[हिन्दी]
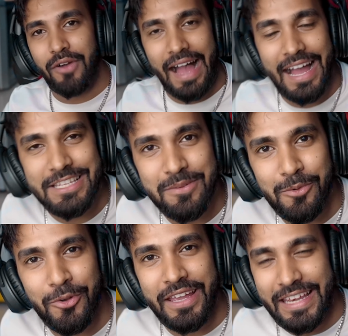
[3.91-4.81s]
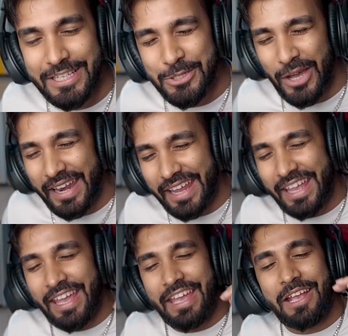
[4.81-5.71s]
आज हम लोग खेलने जा रहे
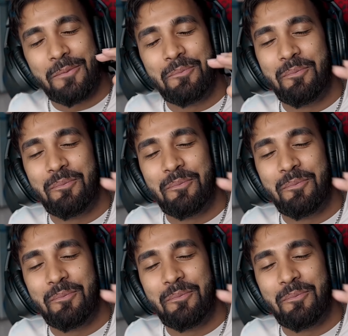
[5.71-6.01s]
हैं एक